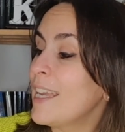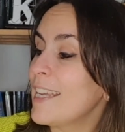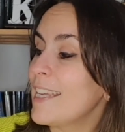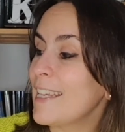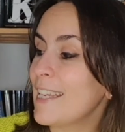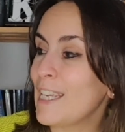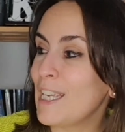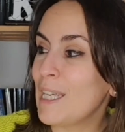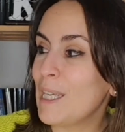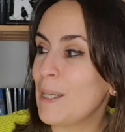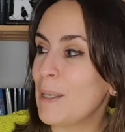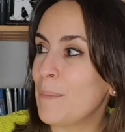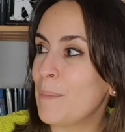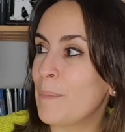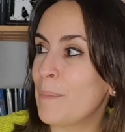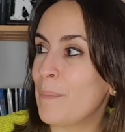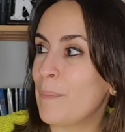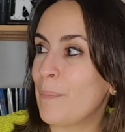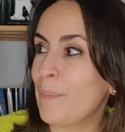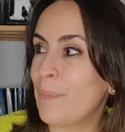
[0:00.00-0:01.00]
y
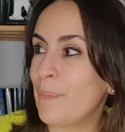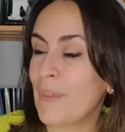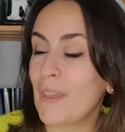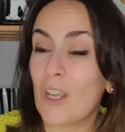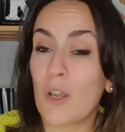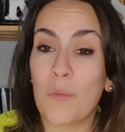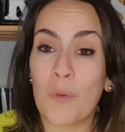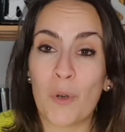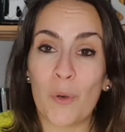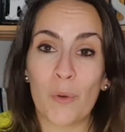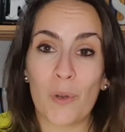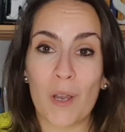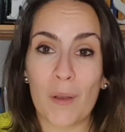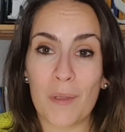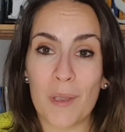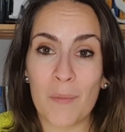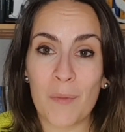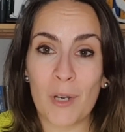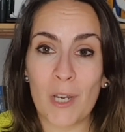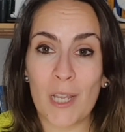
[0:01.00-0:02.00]
mm, como nunca
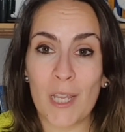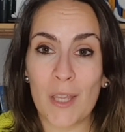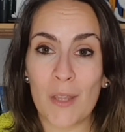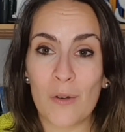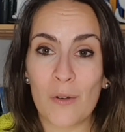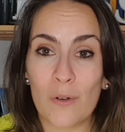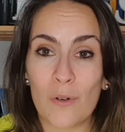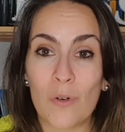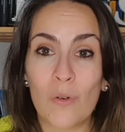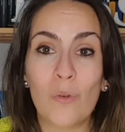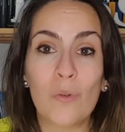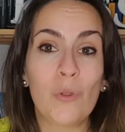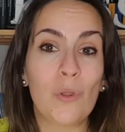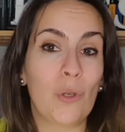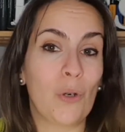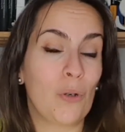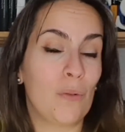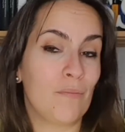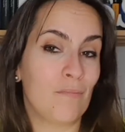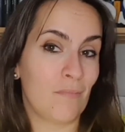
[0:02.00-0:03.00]
habíamos leído en
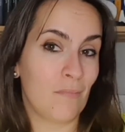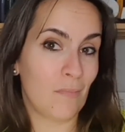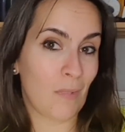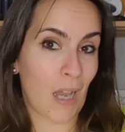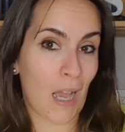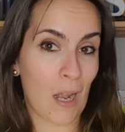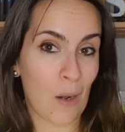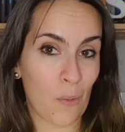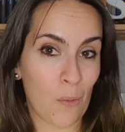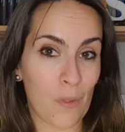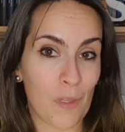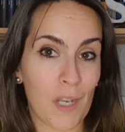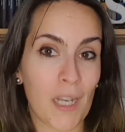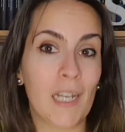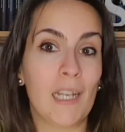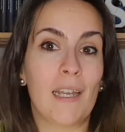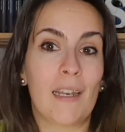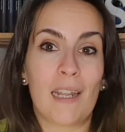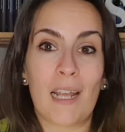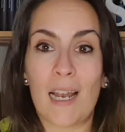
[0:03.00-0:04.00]
conjunto algún
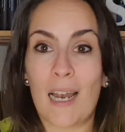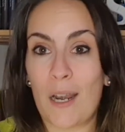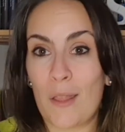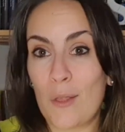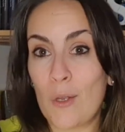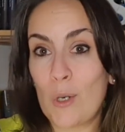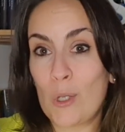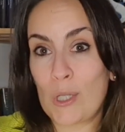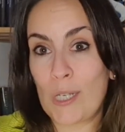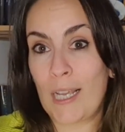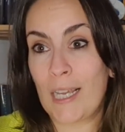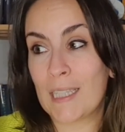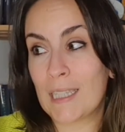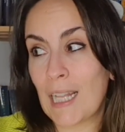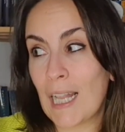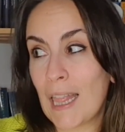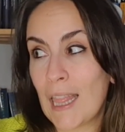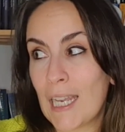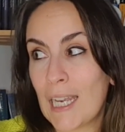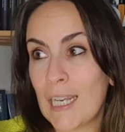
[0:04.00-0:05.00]
thriller y a las dos nos
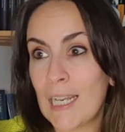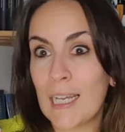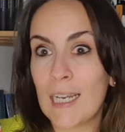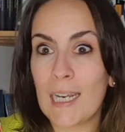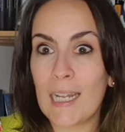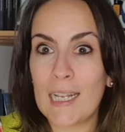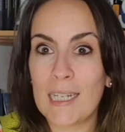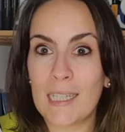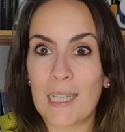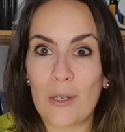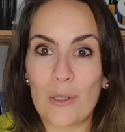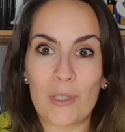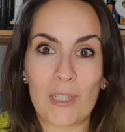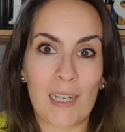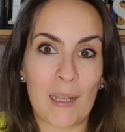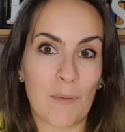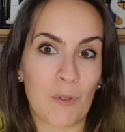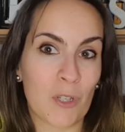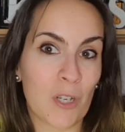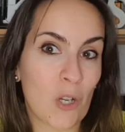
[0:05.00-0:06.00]
encanta el thriller, este lo
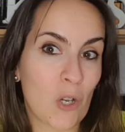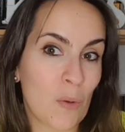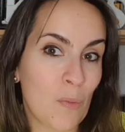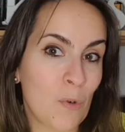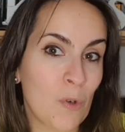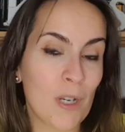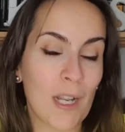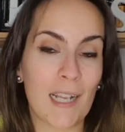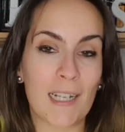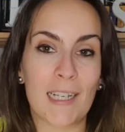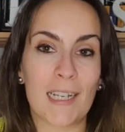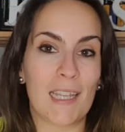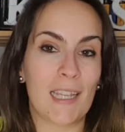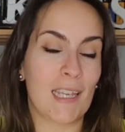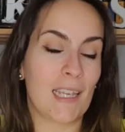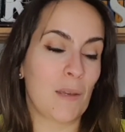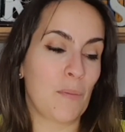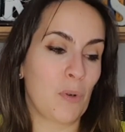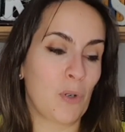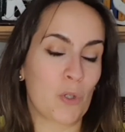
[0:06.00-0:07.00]
teníamos en común, así que
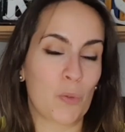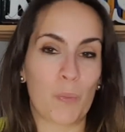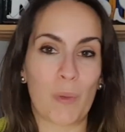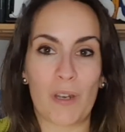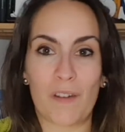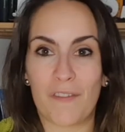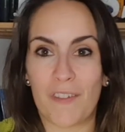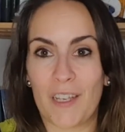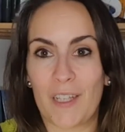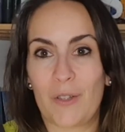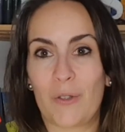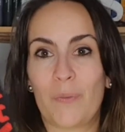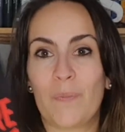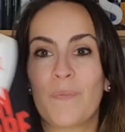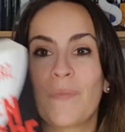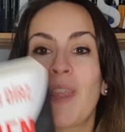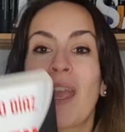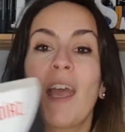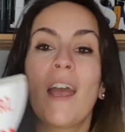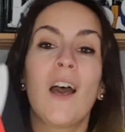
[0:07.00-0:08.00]
dijimos, perfecto.
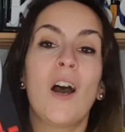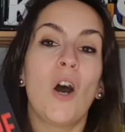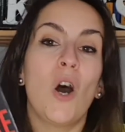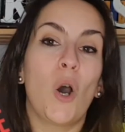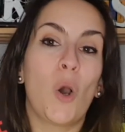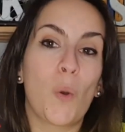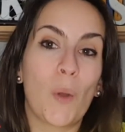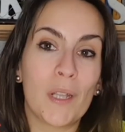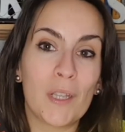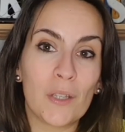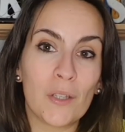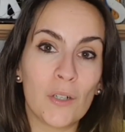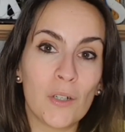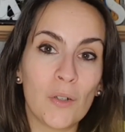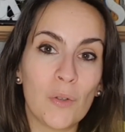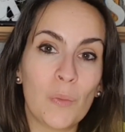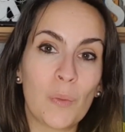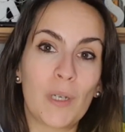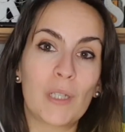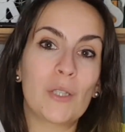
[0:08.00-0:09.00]
Os
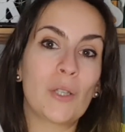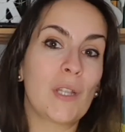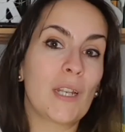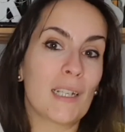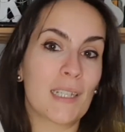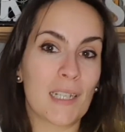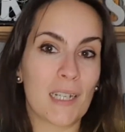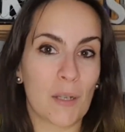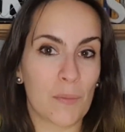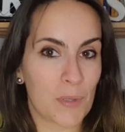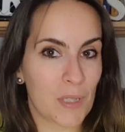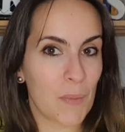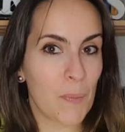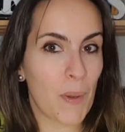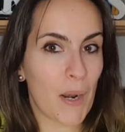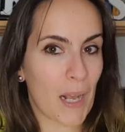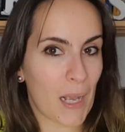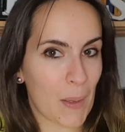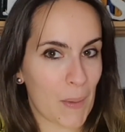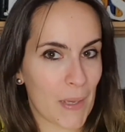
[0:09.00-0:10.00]
cuento un poquito de la sinopsis
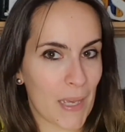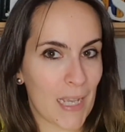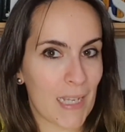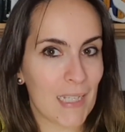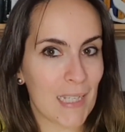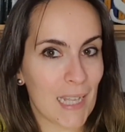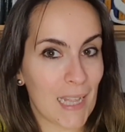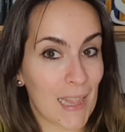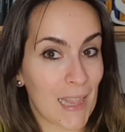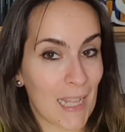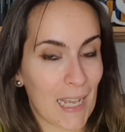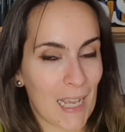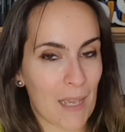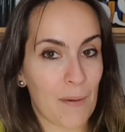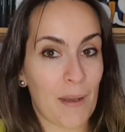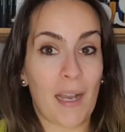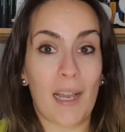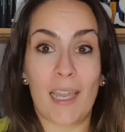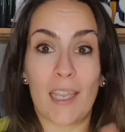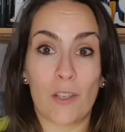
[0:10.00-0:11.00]
para que veáis de qué
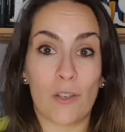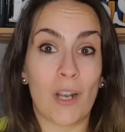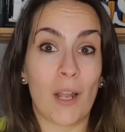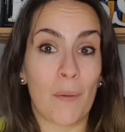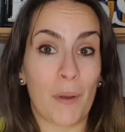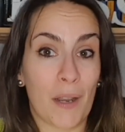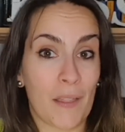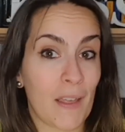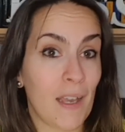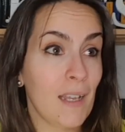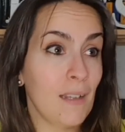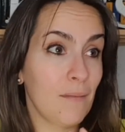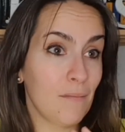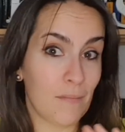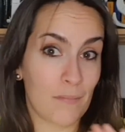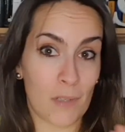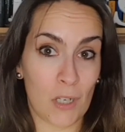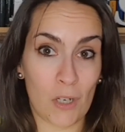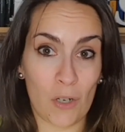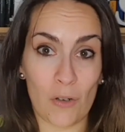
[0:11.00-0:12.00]
va, que yo la verdad
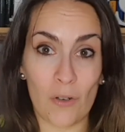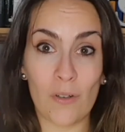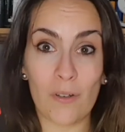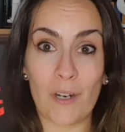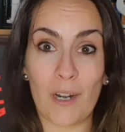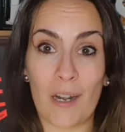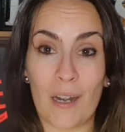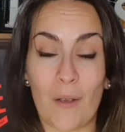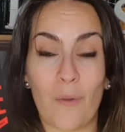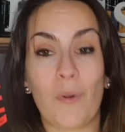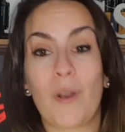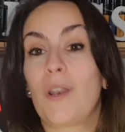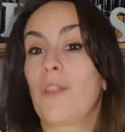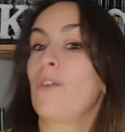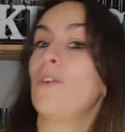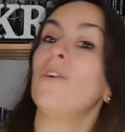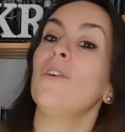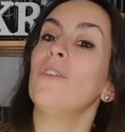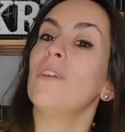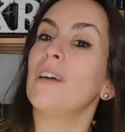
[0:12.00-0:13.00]
no
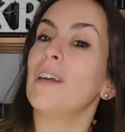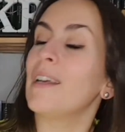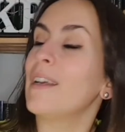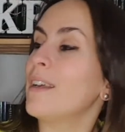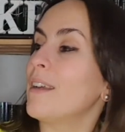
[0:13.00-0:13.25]
recuerdo...